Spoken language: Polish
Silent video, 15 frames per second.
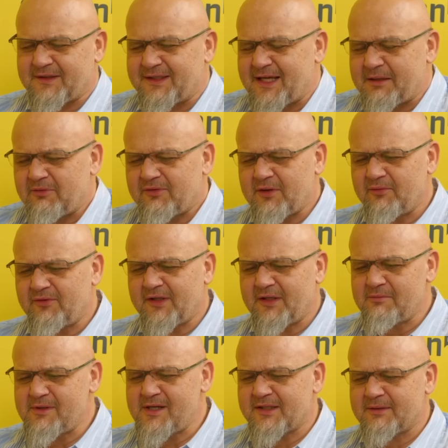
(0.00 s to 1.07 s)
jak można robić takie
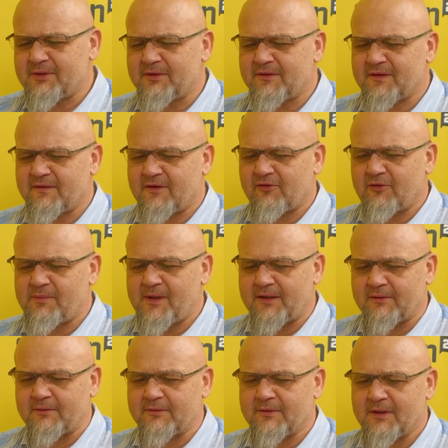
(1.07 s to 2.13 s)
błędy, będąc największą
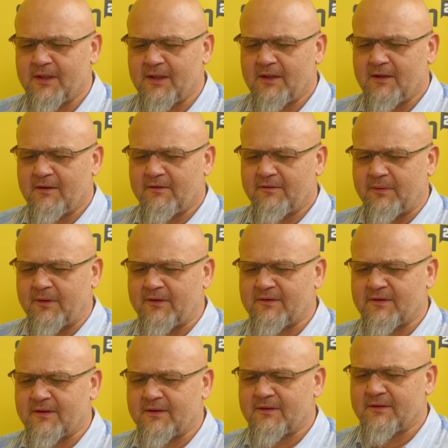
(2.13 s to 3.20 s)
partią w
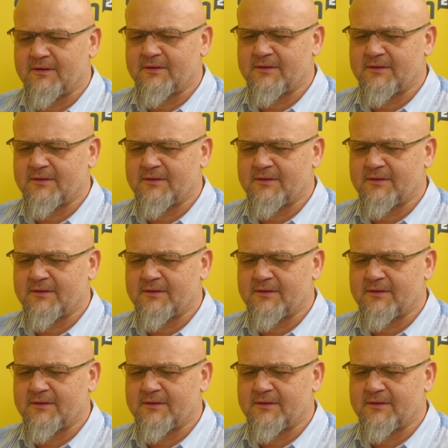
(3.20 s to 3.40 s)
Polsce? Ale